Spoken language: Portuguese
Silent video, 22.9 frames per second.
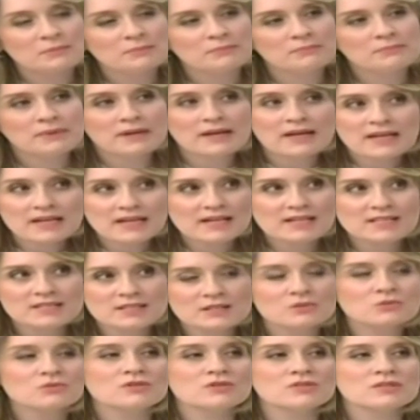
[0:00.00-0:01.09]
e parece
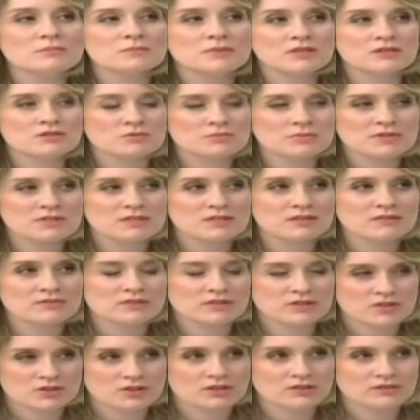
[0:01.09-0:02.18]
que usa menos
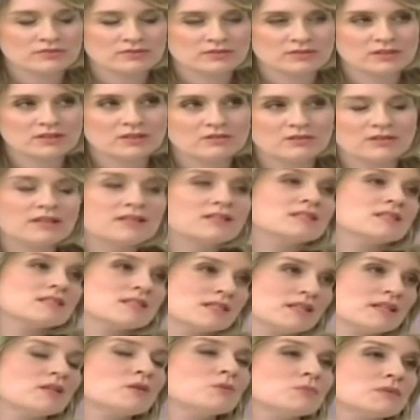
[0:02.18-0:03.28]
preservativo. Então essa
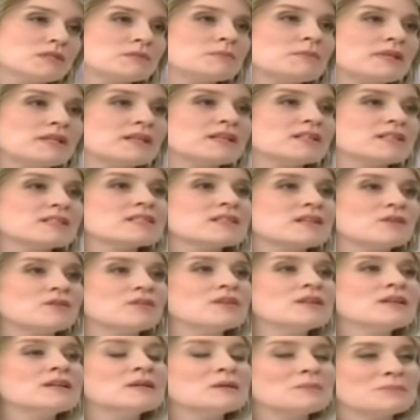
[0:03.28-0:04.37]
seria uma explicação.
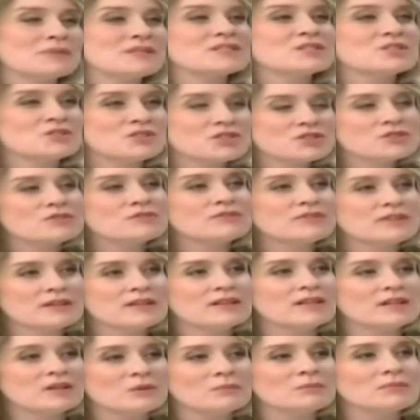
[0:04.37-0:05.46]
Uhum. Mas a uhum. gente
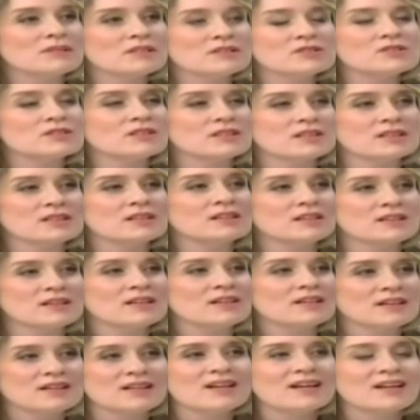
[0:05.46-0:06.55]
vê realmente que
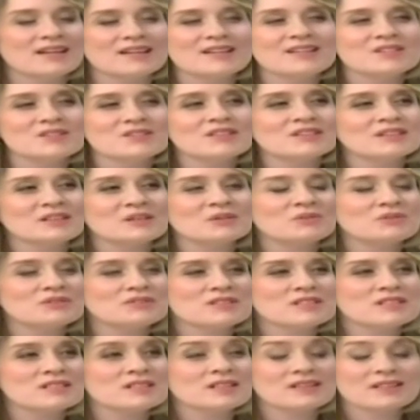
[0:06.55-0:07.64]
é isso que está
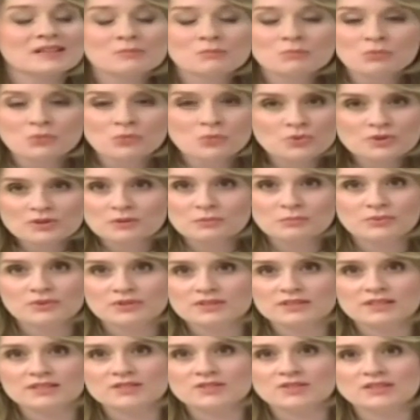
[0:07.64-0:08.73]
acontecendo. E é muito
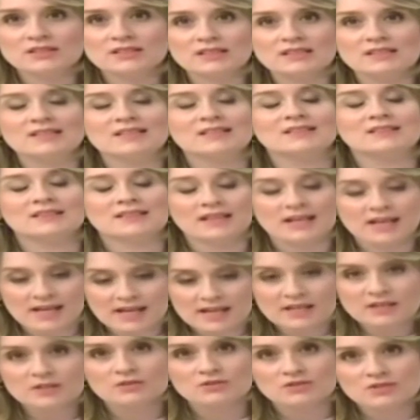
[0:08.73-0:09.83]
importante entender,
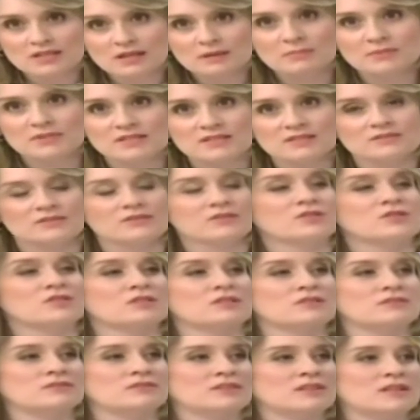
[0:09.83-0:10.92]
tem que usar
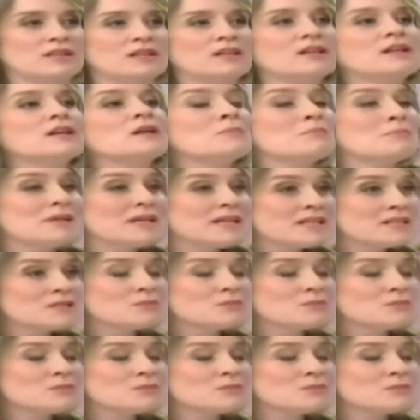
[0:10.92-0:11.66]
preservativo. Tem que usar.